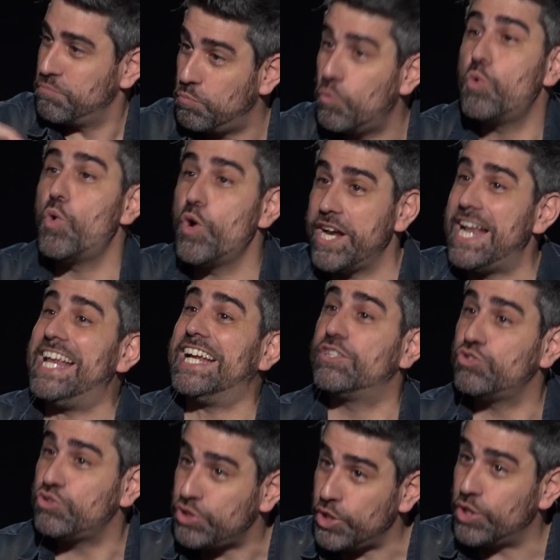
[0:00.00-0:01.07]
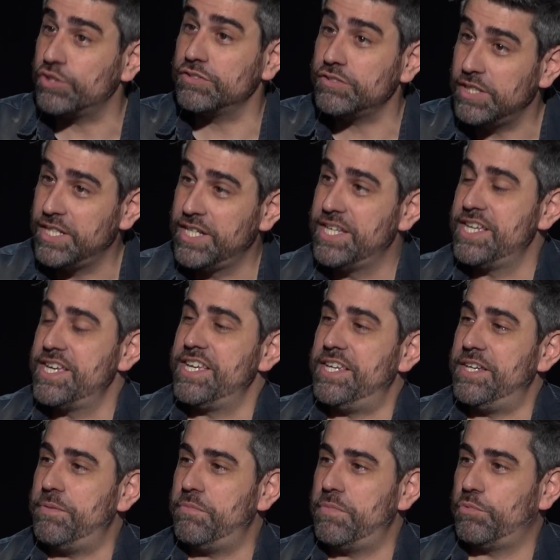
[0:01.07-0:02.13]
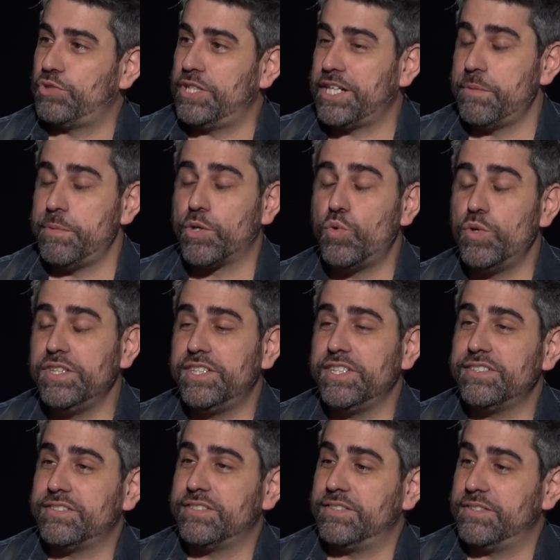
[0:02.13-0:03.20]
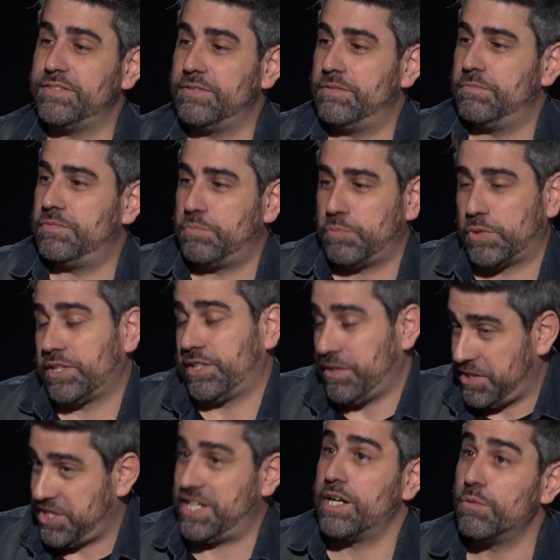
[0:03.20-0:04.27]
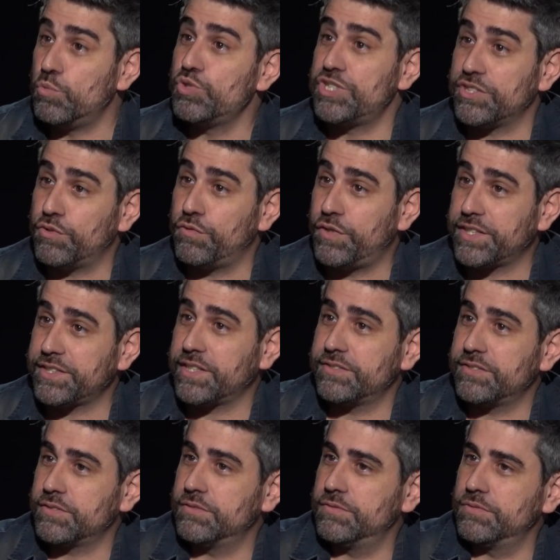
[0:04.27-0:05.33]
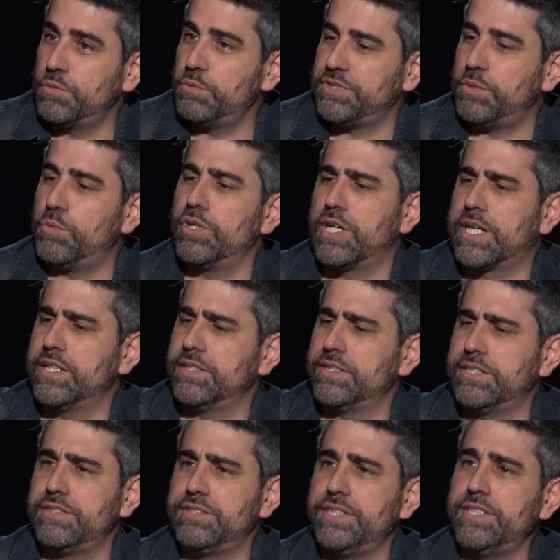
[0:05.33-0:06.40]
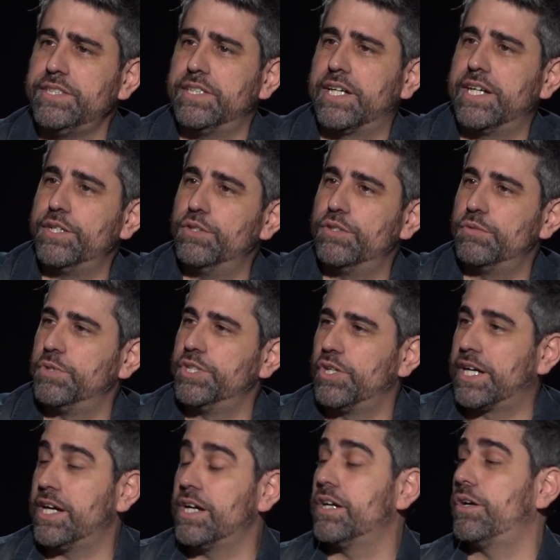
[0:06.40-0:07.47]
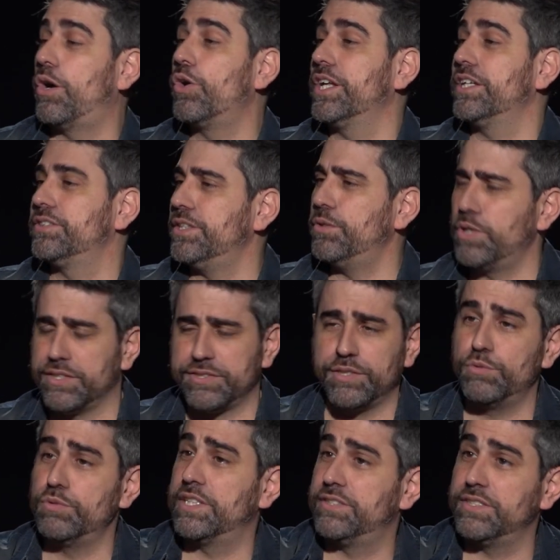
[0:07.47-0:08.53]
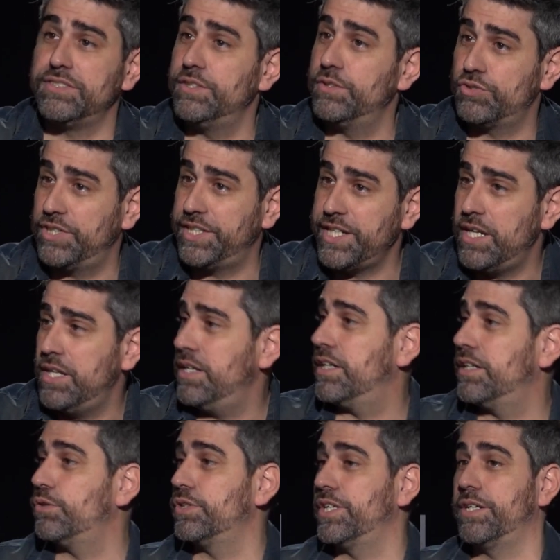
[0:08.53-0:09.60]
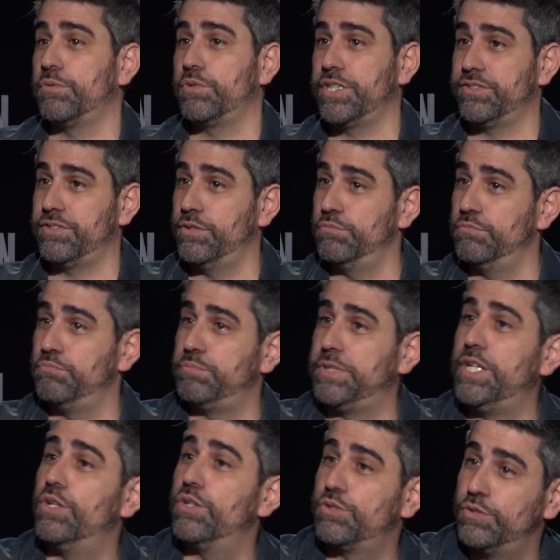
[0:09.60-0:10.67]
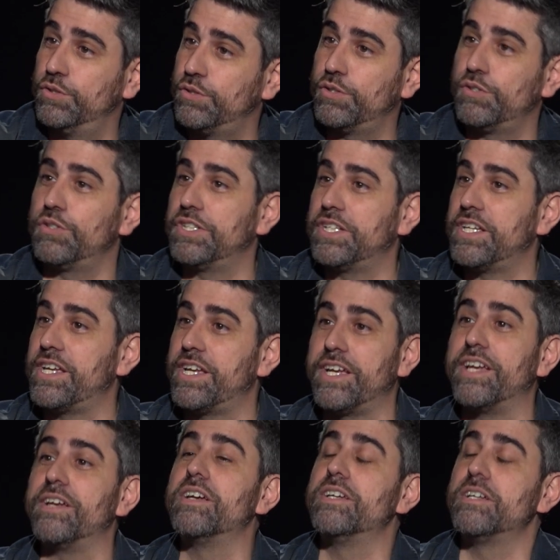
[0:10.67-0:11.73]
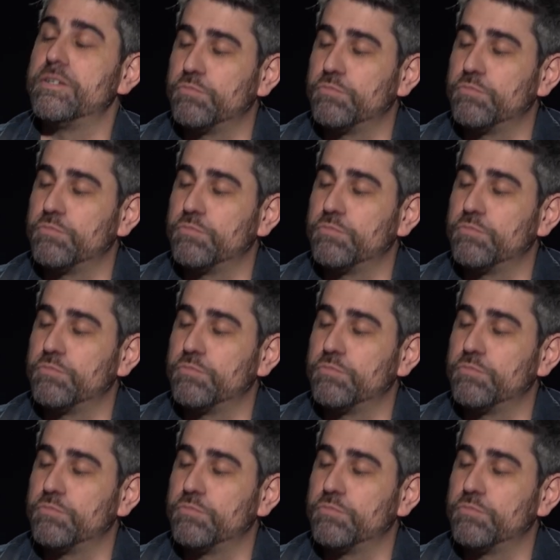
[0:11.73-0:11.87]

muy buena elección. me gustaría que me cuentes porque te deben llegar muchas ofertas. ¿Cómo decir, bueno, acá este sí, acá no? Bueno, acá ahora sí voy a ser un asesino serial, ahora voy a ser un piloto. Eh,